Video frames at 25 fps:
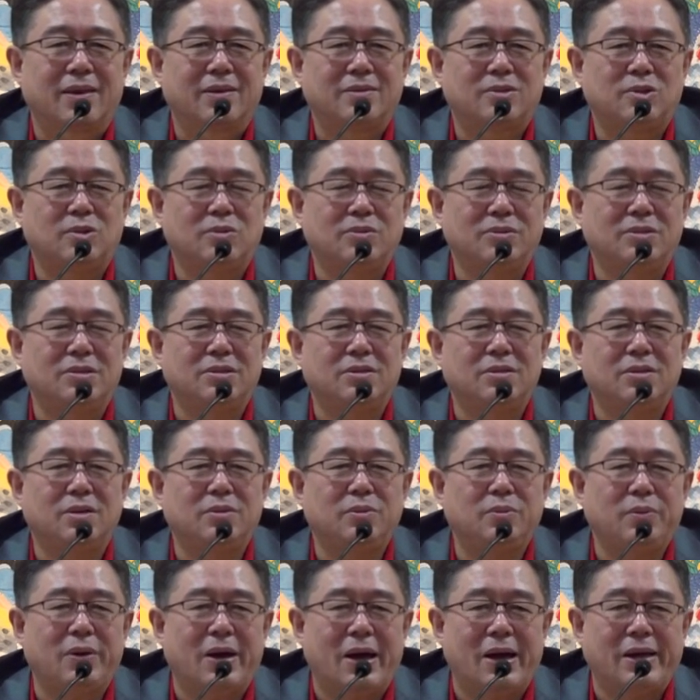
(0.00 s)
众生的
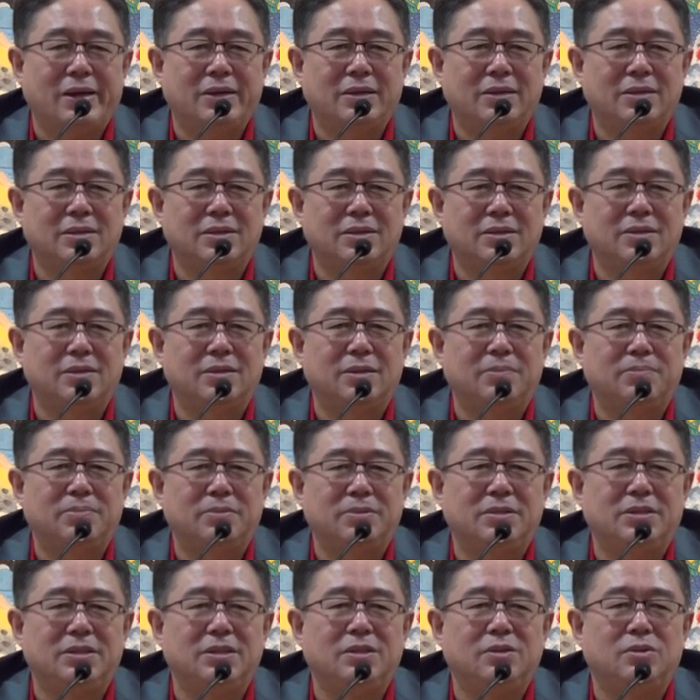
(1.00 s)
缘各
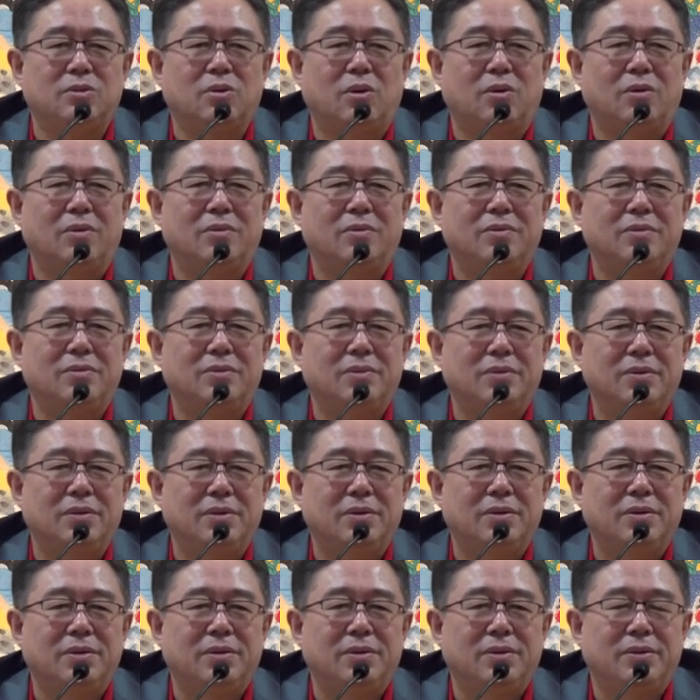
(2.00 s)
不尽同，
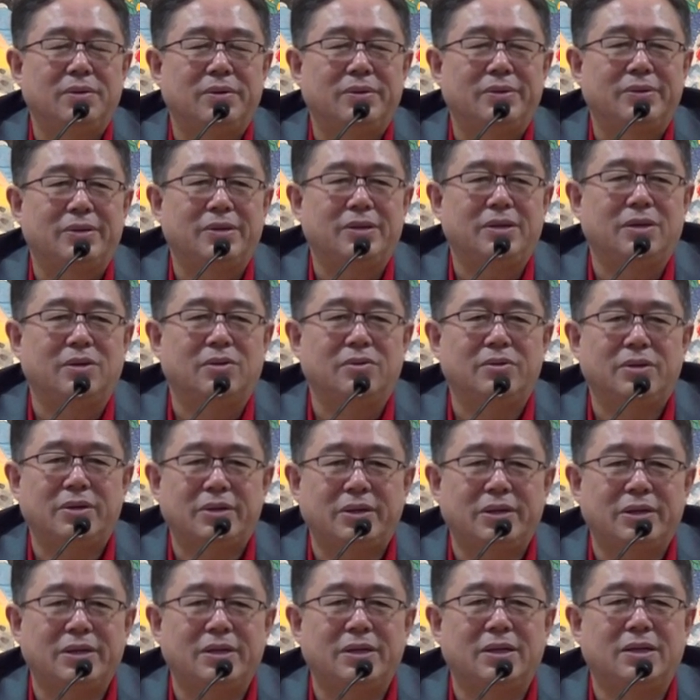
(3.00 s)
所以有的
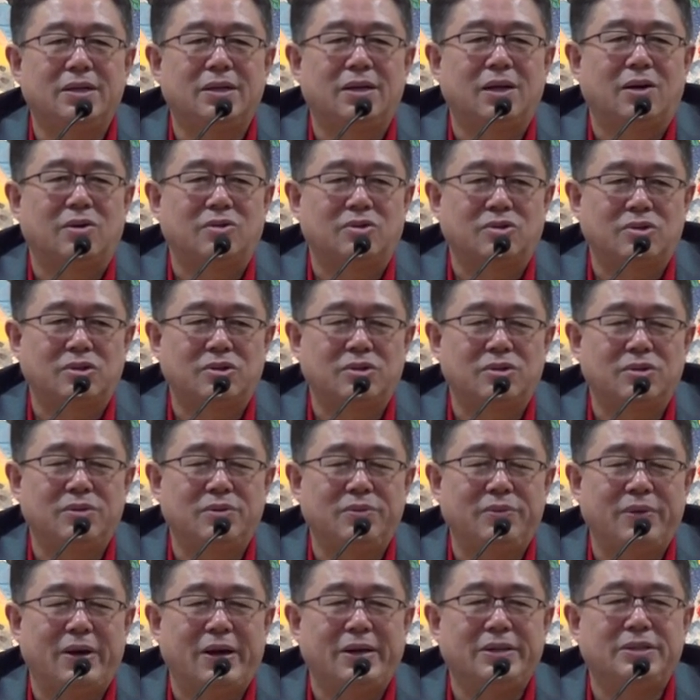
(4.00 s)
人跟老师的
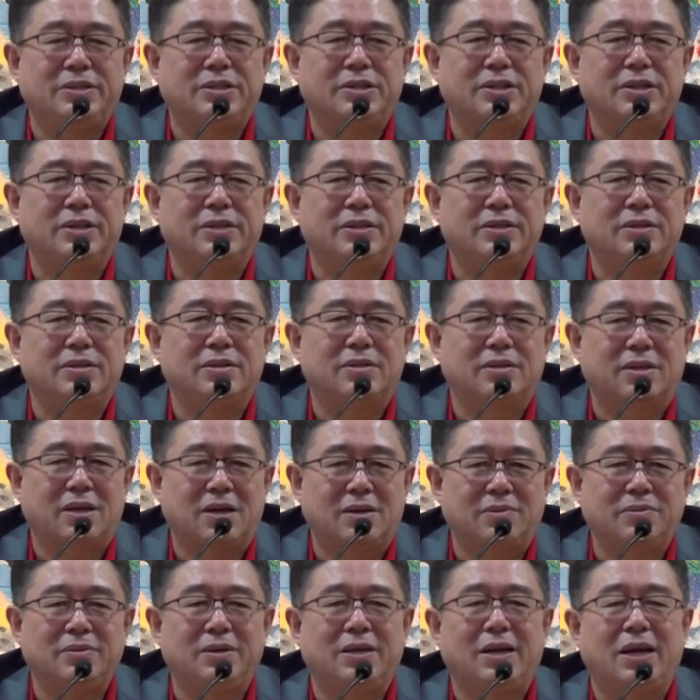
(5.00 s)
缘深，
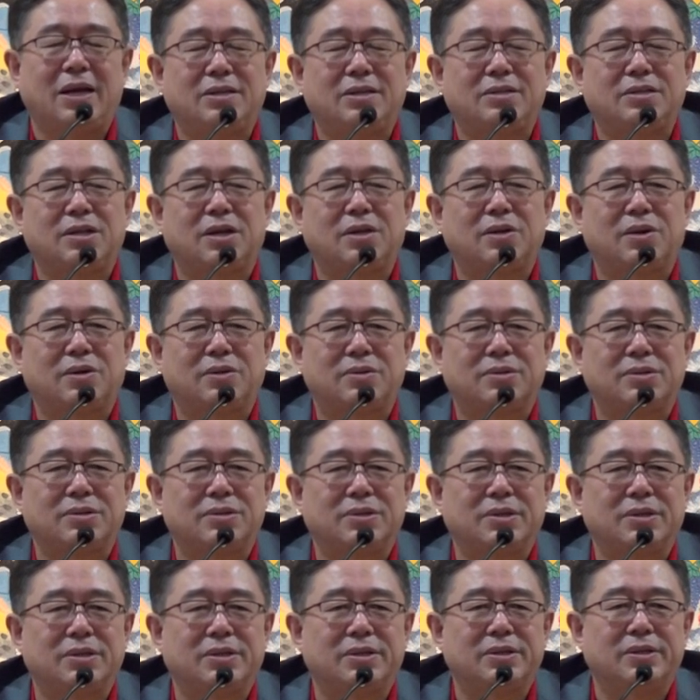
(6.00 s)
他会上老师
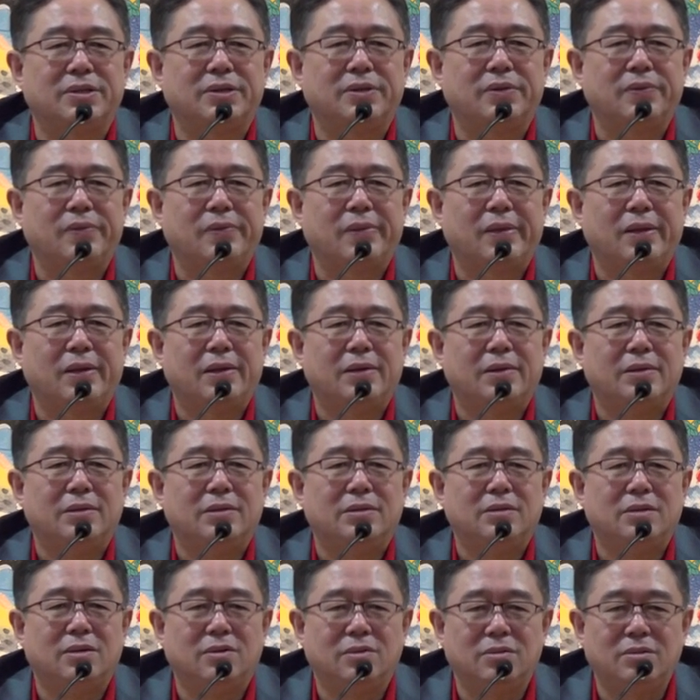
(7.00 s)
的课。
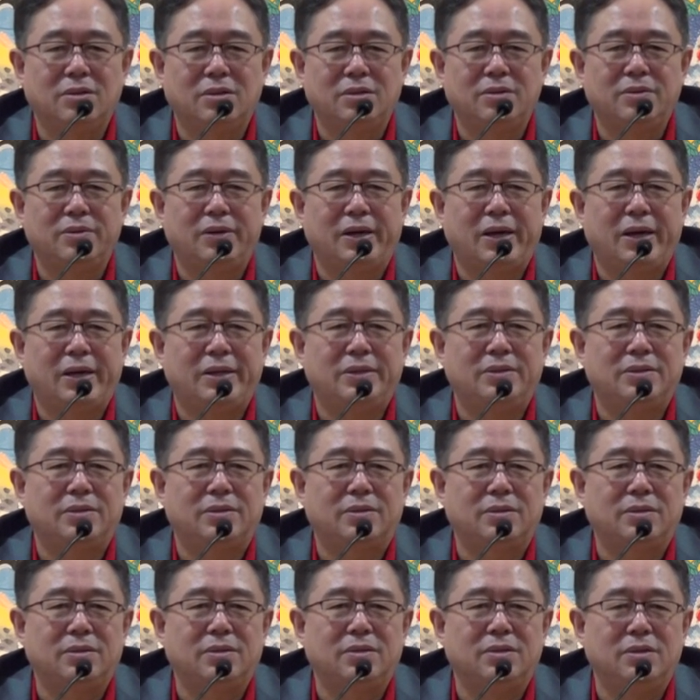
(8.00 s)
有的人，
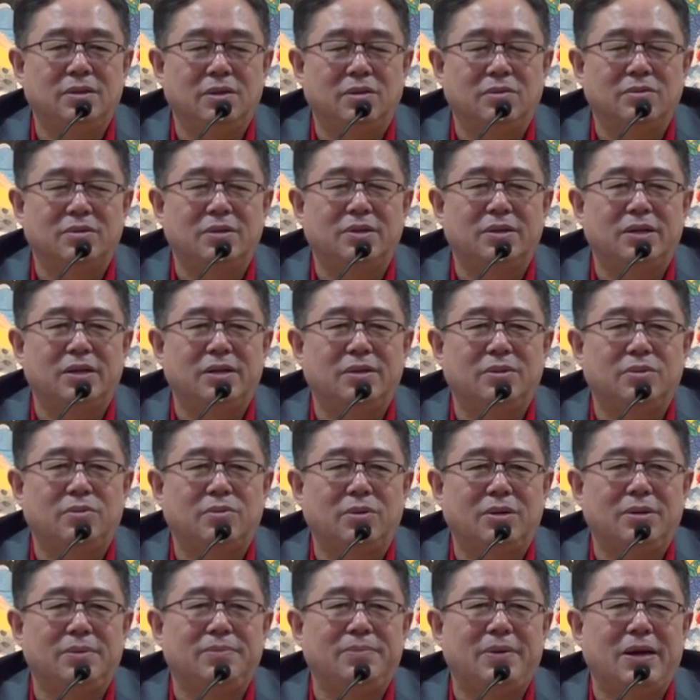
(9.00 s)
有的人
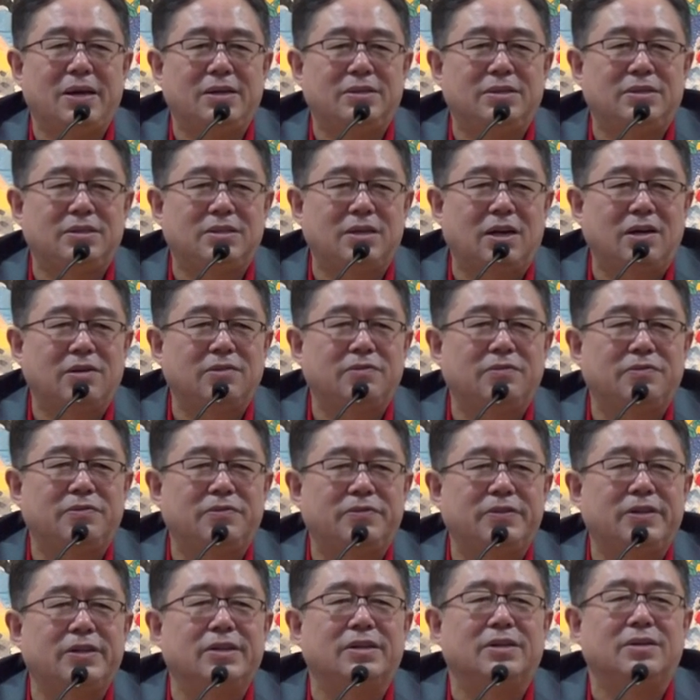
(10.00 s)
对面相
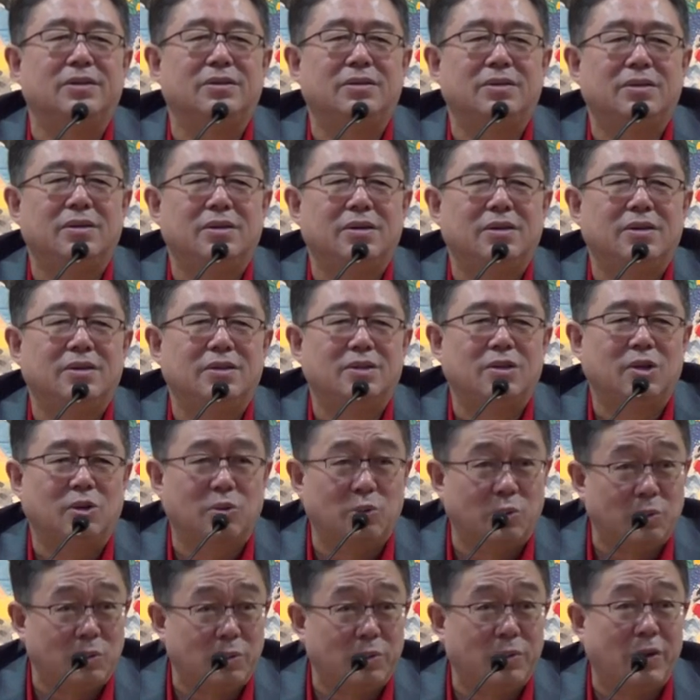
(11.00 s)
逢都
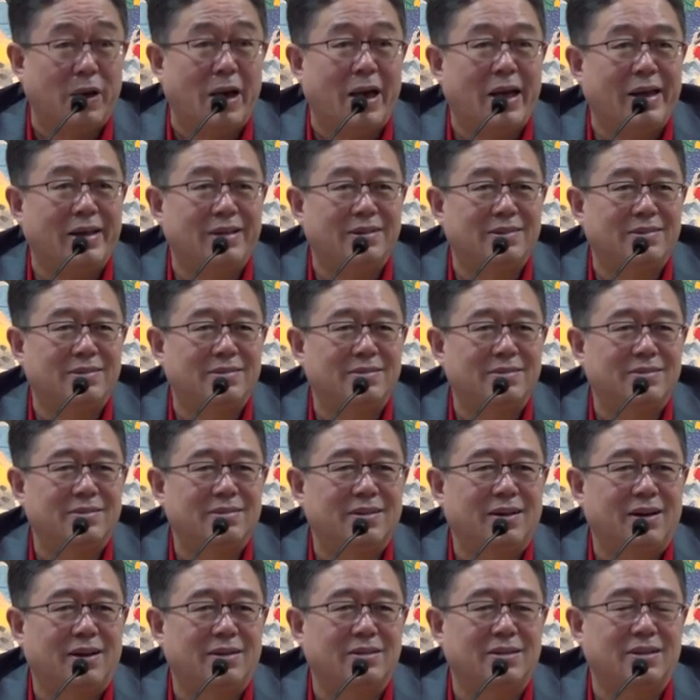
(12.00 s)
无缘
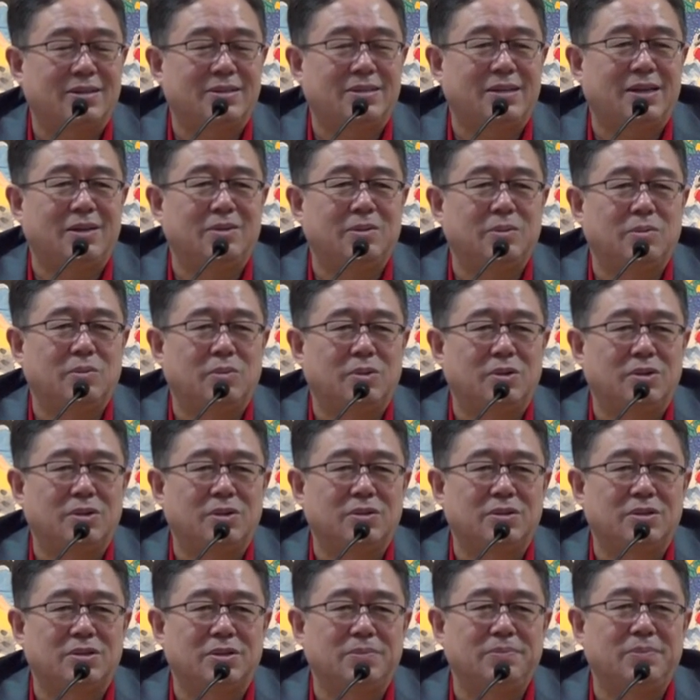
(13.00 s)
啊，他在
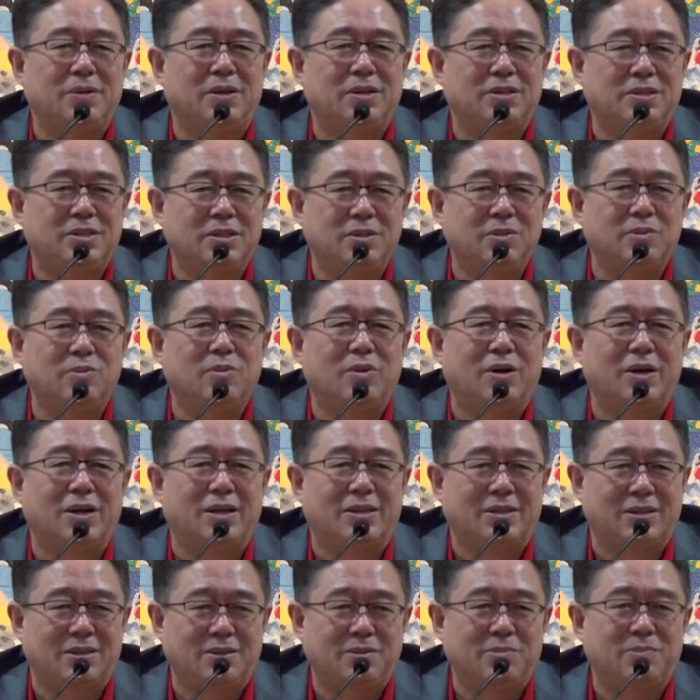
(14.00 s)
我身边经过
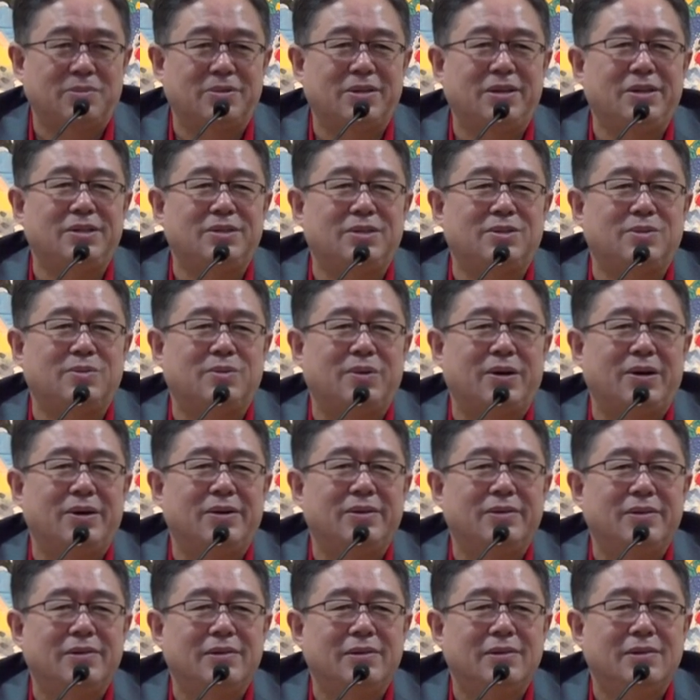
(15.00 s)
了，他都不认识我，
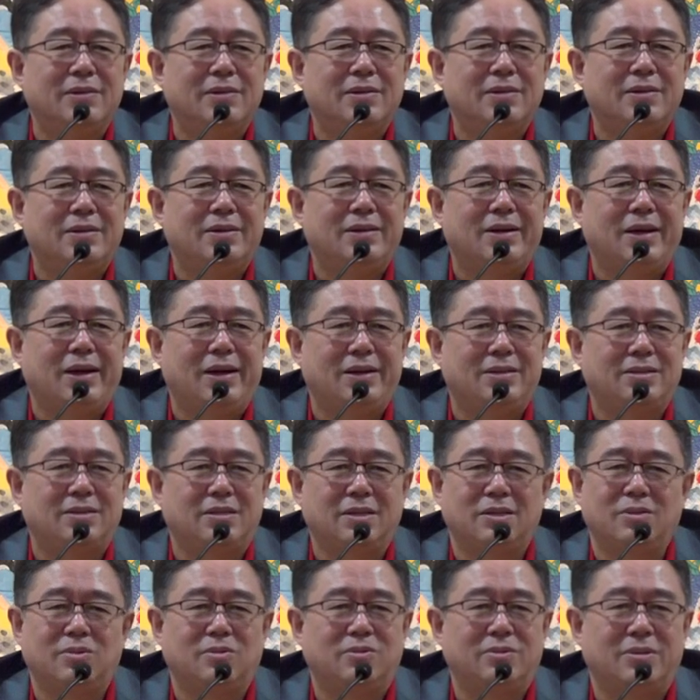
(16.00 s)
啊，
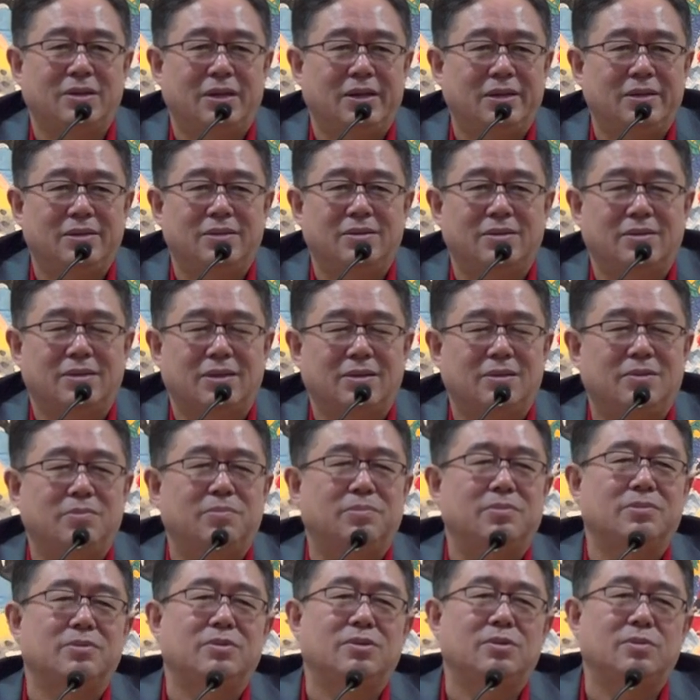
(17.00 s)
这种人他就
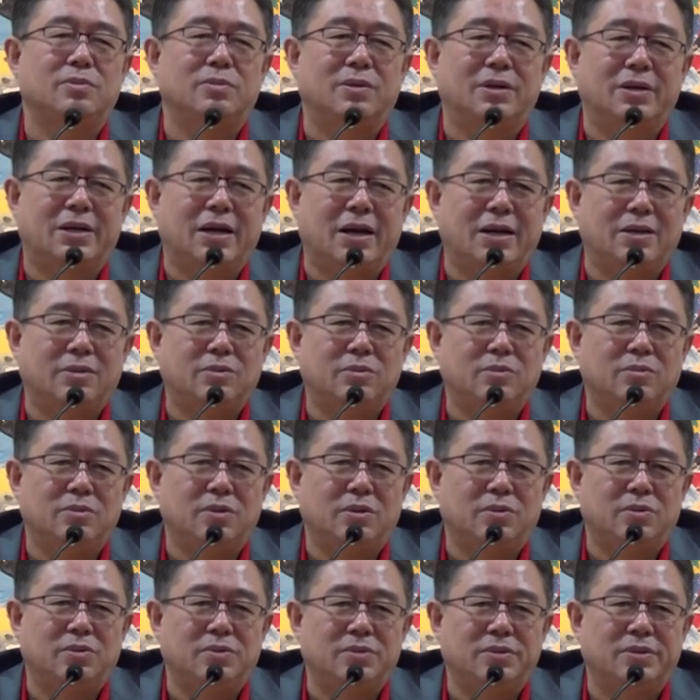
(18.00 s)
不是我该度
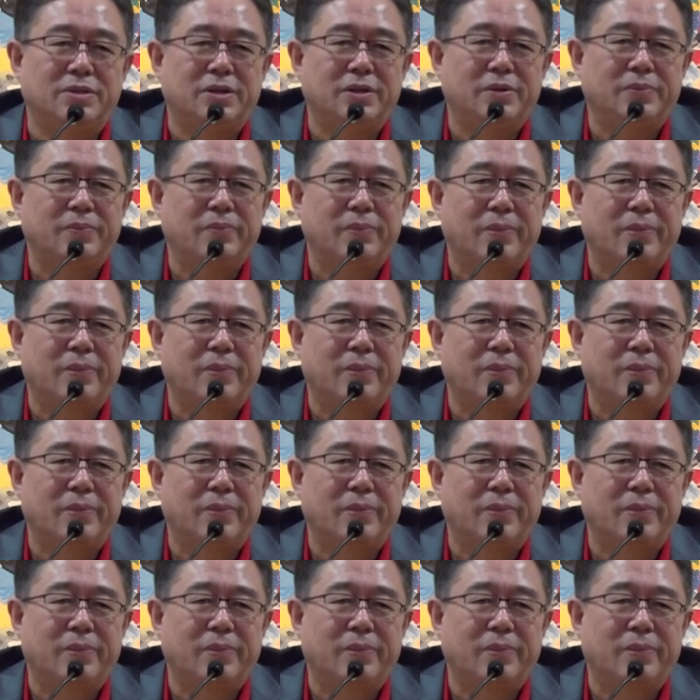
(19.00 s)
的众生，